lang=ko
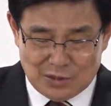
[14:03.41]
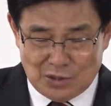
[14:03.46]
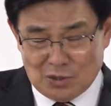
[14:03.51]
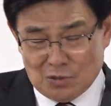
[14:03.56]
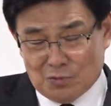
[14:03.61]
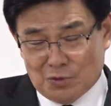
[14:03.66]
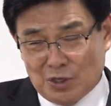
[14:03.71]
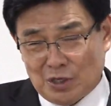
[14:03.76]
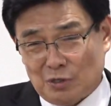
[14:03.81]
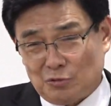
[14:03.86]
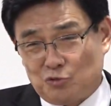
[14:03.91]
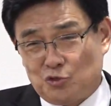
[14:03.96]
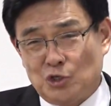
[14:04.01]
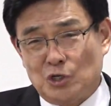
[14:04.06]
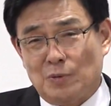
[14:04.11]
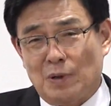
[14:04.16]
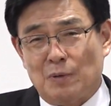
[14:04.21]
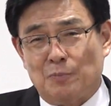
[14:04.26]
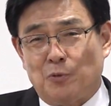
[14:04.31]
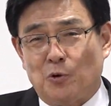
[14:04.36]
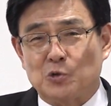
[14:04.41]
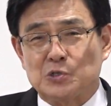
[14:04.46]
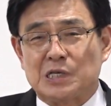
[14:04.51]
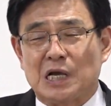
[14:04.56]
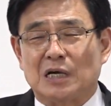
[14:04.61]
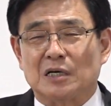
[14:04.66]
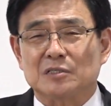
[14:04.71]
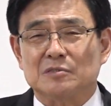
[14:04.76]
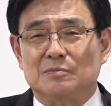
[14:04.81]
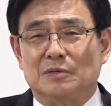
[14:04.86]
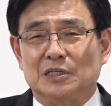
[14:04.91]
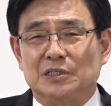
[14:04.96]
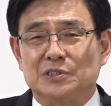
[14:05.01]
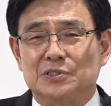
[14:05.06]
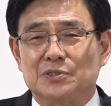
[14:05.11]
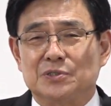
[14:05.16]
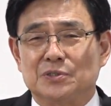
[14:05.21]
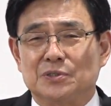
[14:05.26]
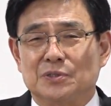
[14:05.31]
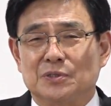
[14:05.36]
예, 여러분의 주님의 보상은
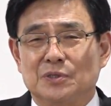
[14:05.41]
말이죠.